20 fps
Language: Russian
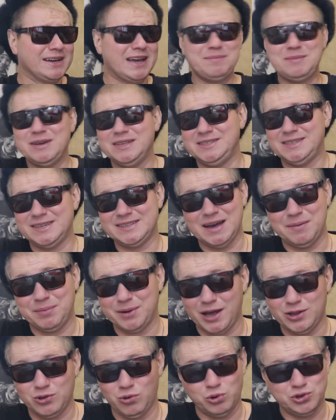Комментик
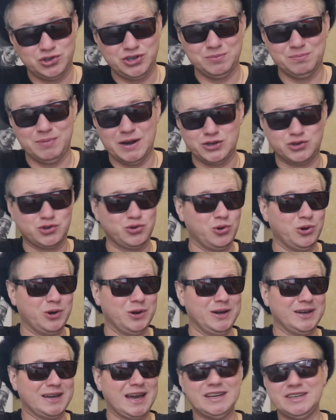набрал очень
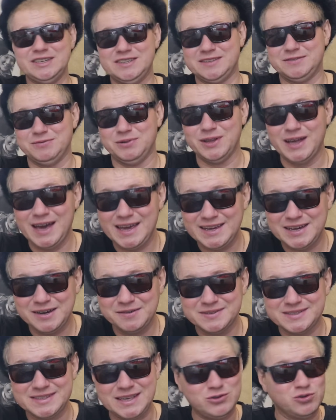большое количество
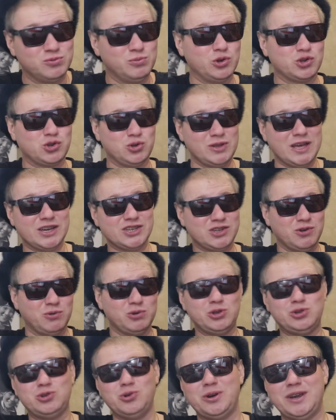лайков. Я думаю, что наша
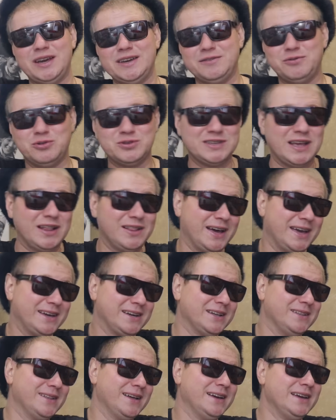аудитория его
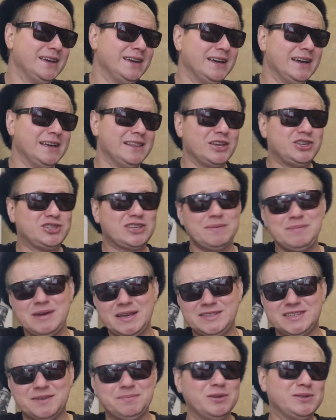залайкала. Значит,
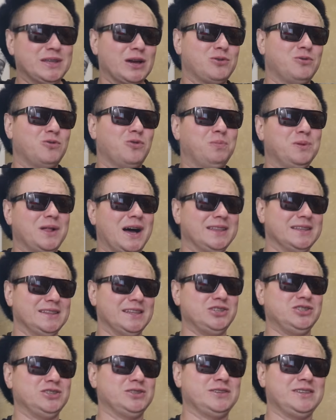комментик был такого плана.
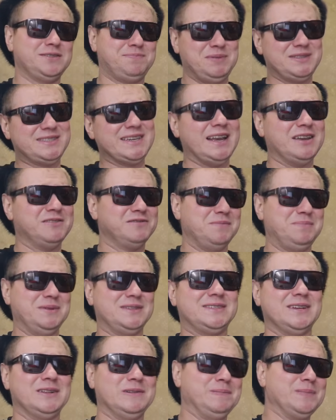Значит, специально
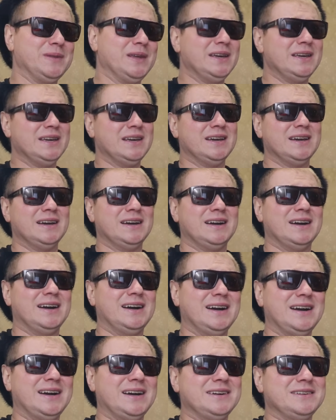выписал
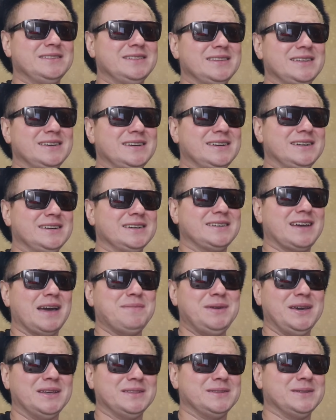а, а,
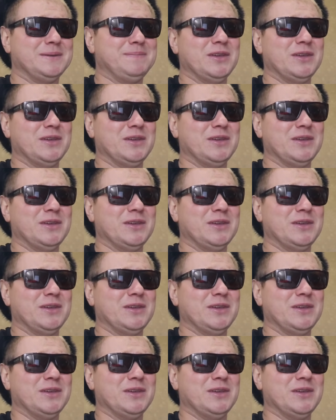коммент.